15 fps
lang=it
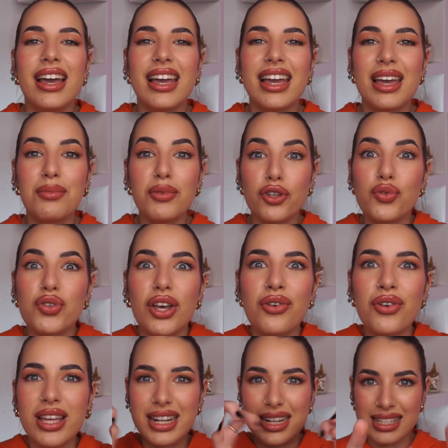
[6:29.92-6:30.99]
e mi piace un sacco
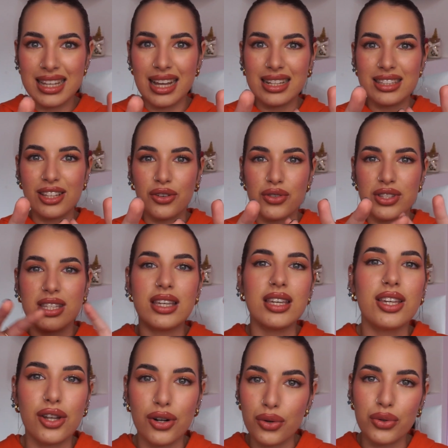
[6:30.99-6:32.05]
che risalta così
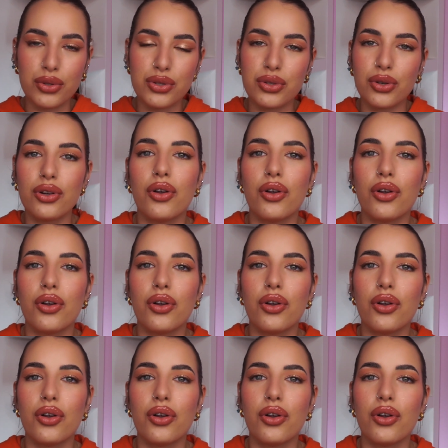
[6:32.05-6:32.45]
il rosso,